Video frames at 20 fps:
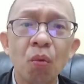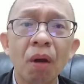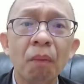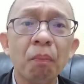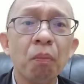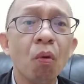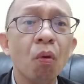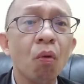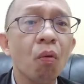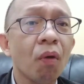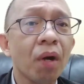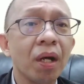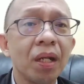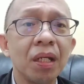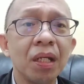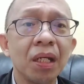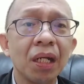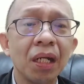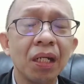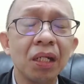Huwag po kung
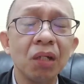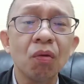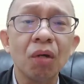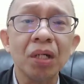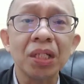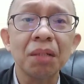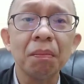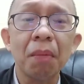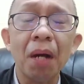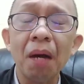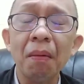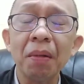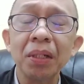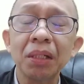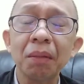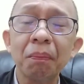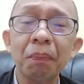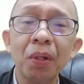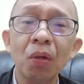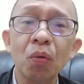kanin-kanino kasi baka
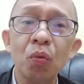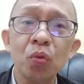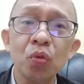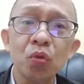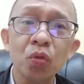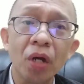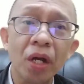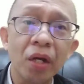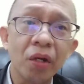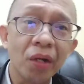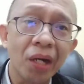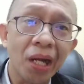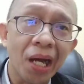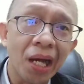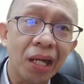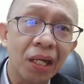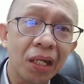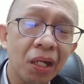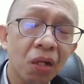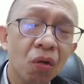may siyempre uso ngayon
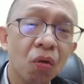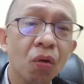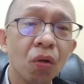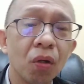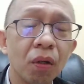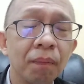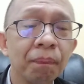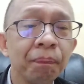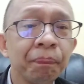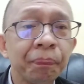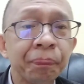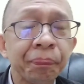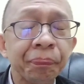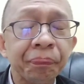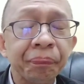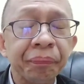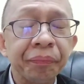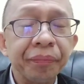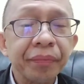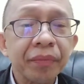ang uncall.
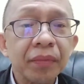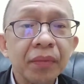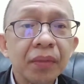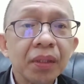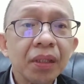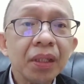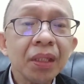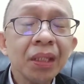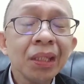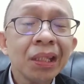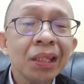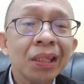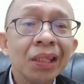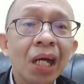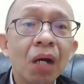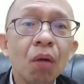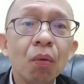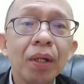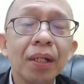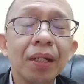
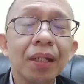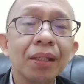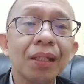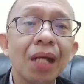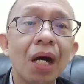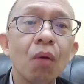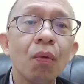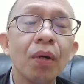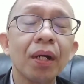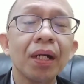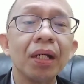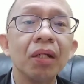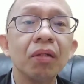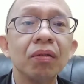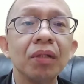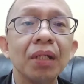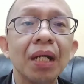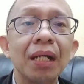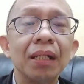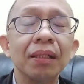Tawag ng tawag
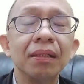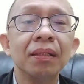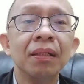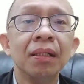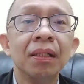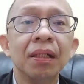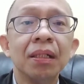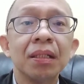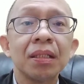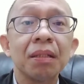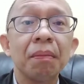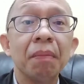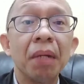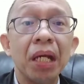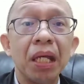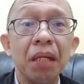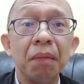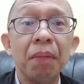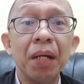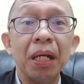ngayon yan. Sa
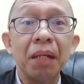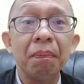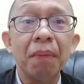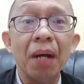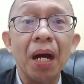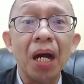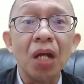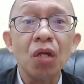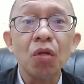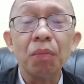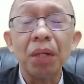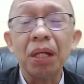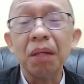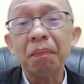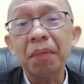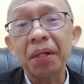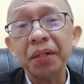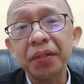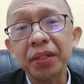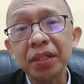mga iba-iba ngayon may
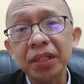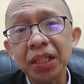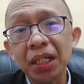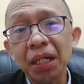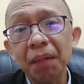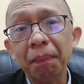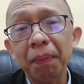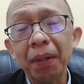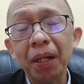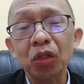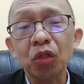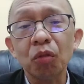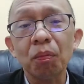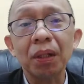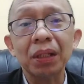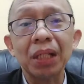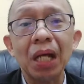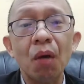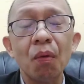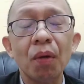emergency na palang
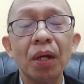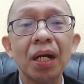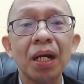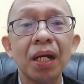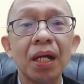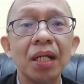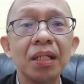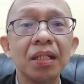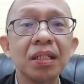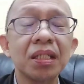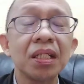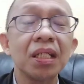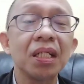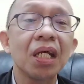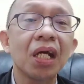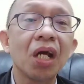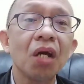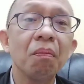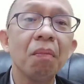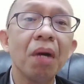tumatawag ang agency
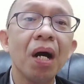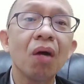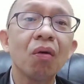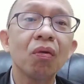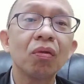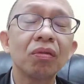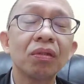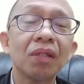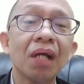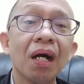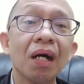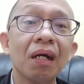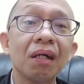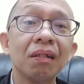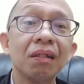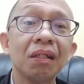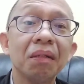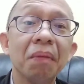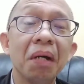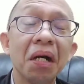hindi kayo makakontakt.
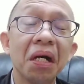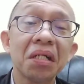Diba?